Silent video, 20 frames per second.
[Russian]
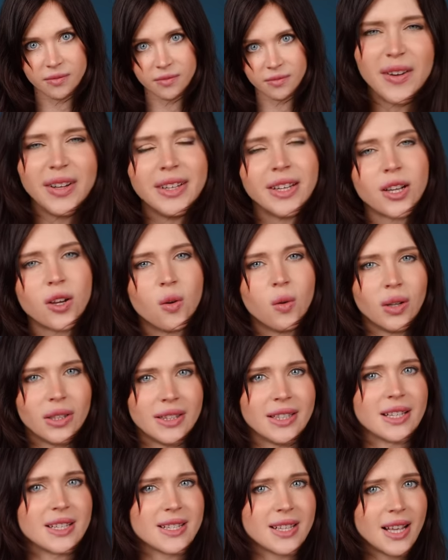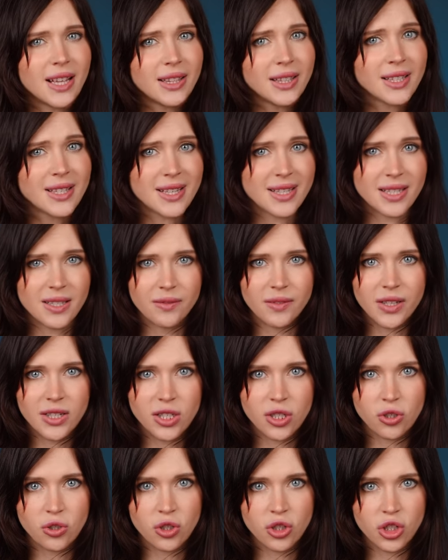Буквально год назад
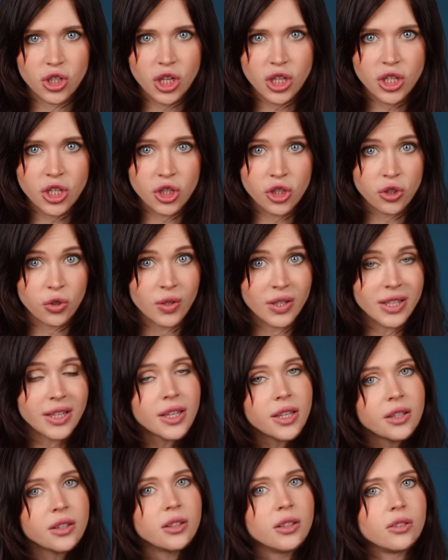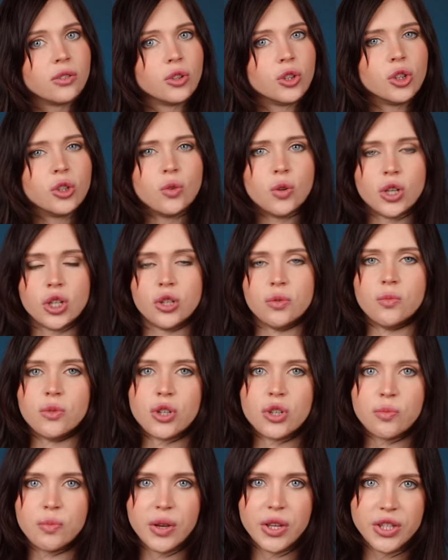создавалось ощущение, что Intel тоже
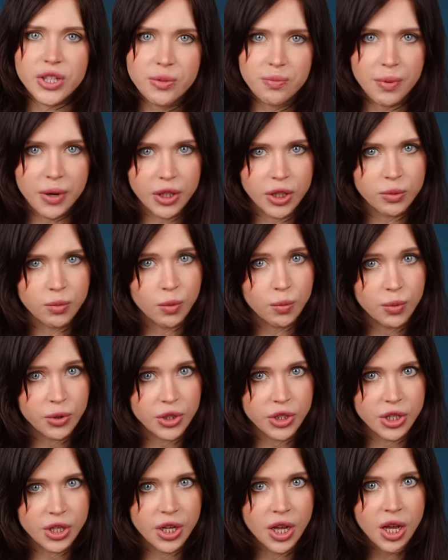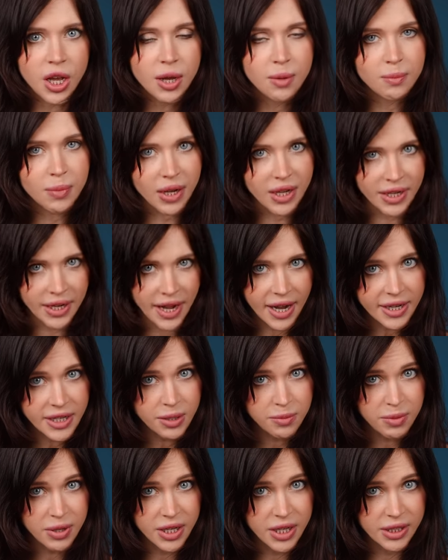может пойти по этому пути, по
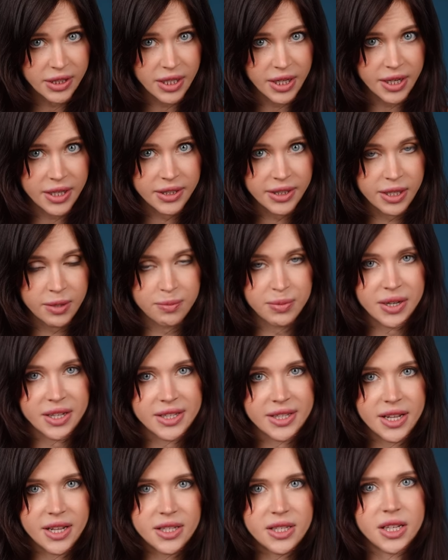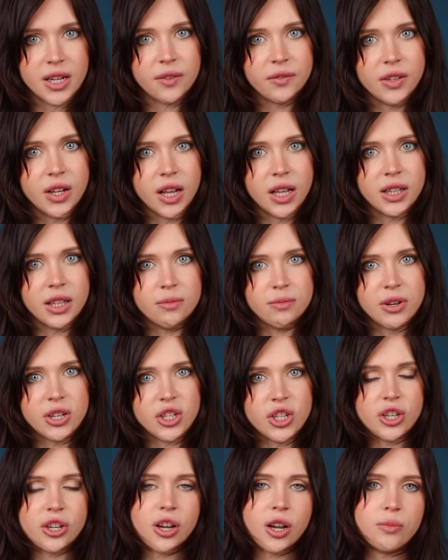крайней мере на рынке процессоров для
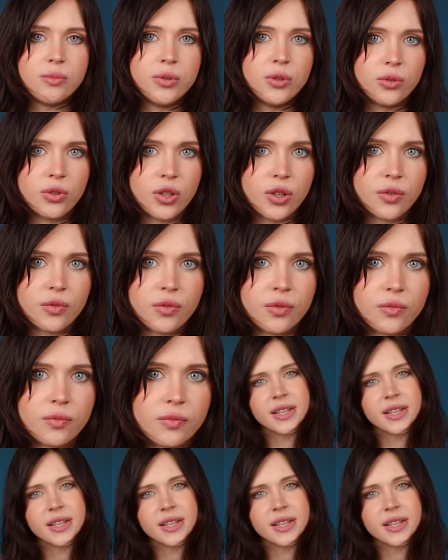домашних компьютеров.